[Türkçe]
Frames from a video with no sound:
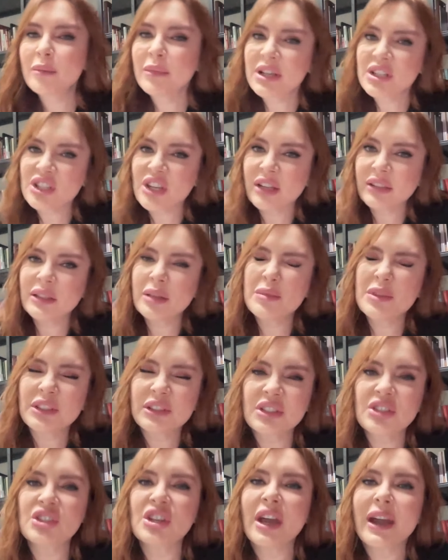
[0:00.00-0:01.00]
Başak
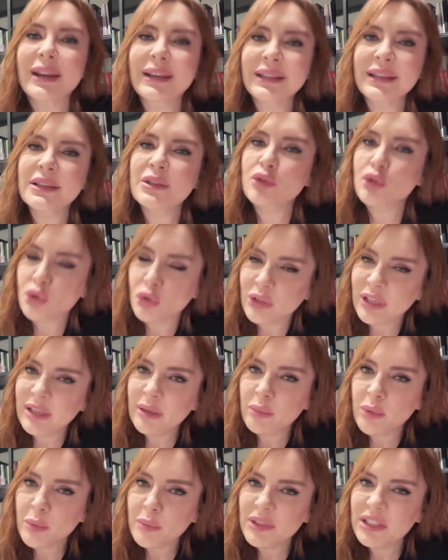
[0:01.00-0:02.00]
Demirtaş'a herkes şöyle
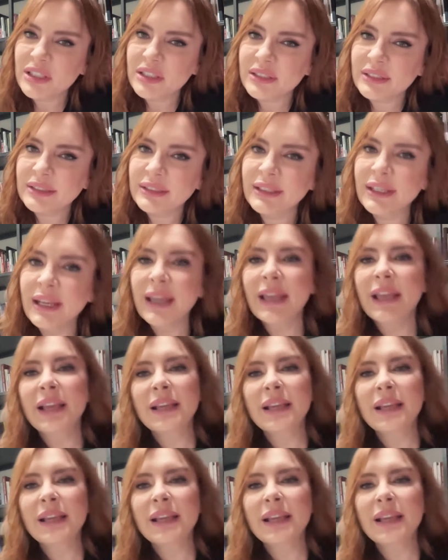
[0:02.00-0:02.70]
yapabilirdi.